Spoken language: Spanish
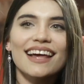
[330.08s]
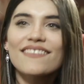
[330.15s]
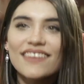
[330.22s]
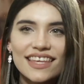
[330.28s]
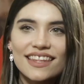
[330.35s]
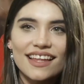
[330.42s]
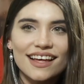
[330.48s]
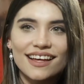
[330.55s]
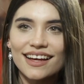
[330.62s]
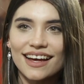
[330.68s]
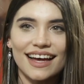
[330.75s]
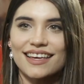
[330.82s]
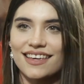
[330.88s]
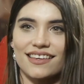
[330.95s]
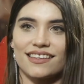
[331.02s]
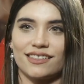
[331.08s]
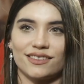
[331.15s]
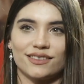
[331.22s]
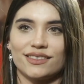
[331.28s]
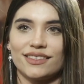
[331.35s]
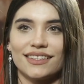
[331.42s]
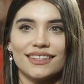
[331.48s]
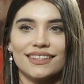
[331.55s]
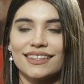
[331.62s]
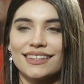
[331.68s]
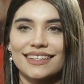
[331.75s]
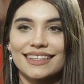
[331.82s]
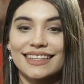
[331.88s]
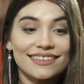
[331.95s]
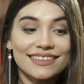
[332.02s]
la vida ahí.
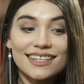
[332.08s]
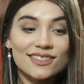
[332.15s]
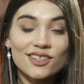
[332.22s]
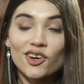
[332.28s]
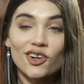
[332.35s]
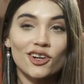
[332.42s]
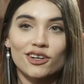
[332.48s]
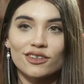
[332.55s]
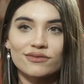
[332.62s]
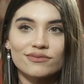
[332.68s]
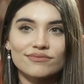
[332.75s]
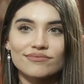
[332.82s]
Y estás solo.